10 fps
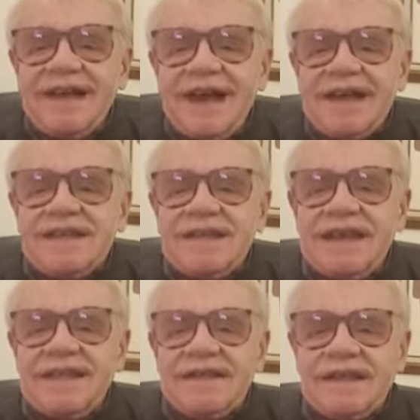Así
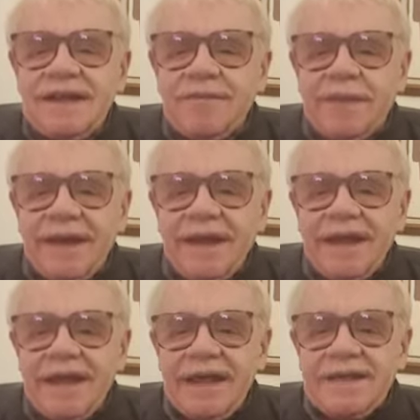de simple.
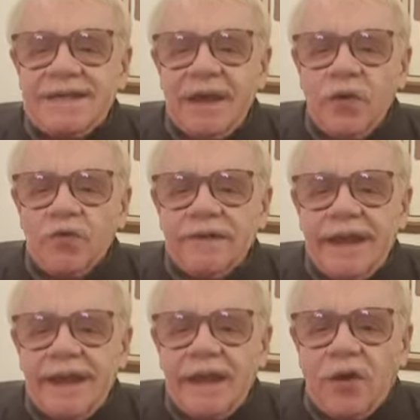Se
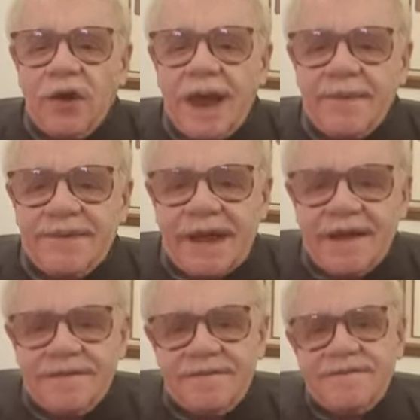hunde y
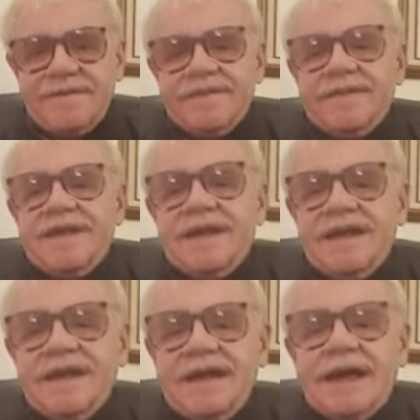colapsa.
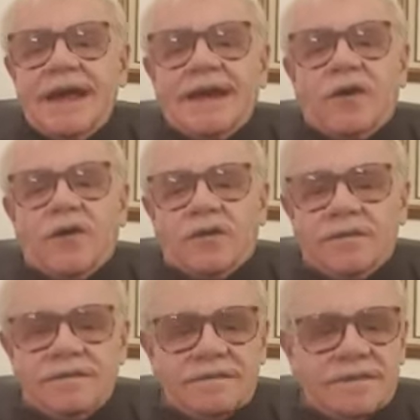
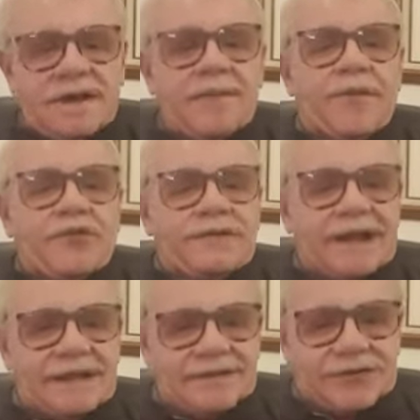Ergo, y por
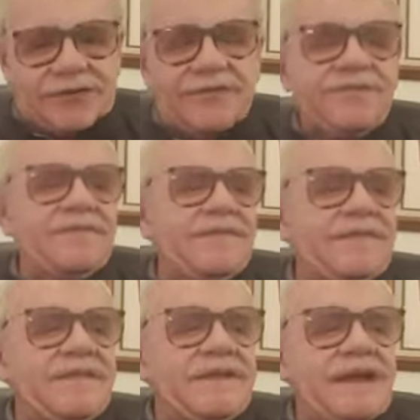tanto,
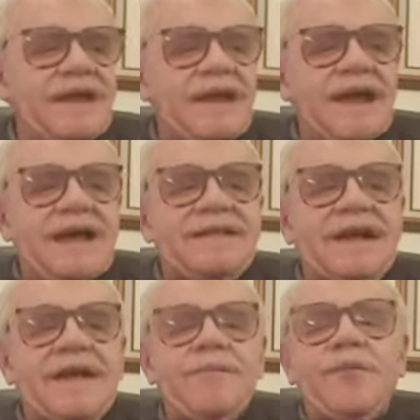
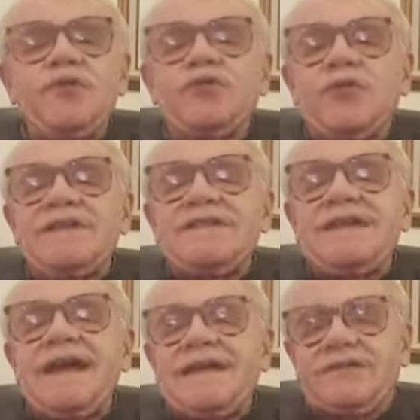¿hasta qué punto es
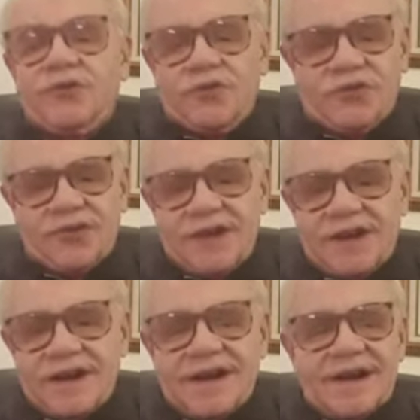cierto
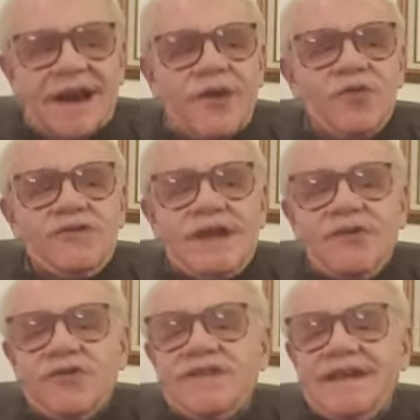la lucha
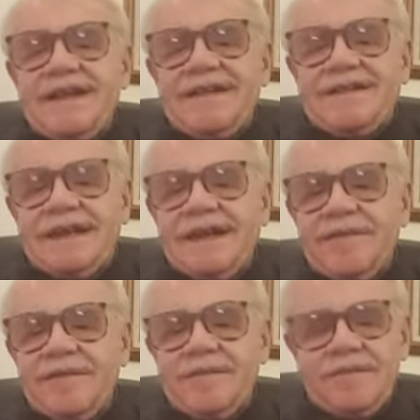de
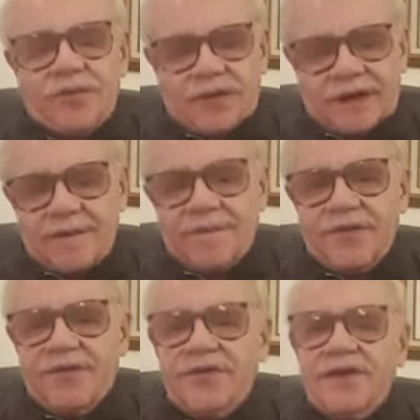Occidente, por
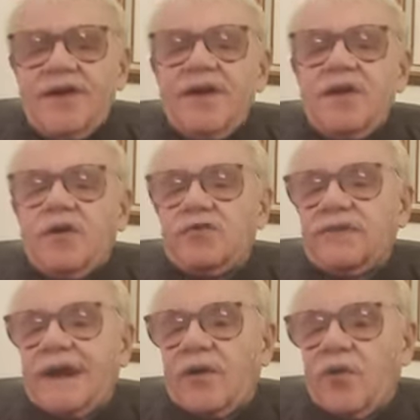ejemplo,
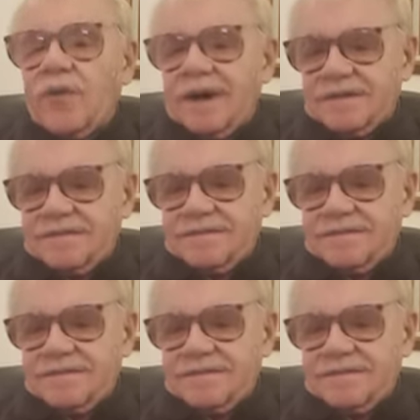contra Cuba,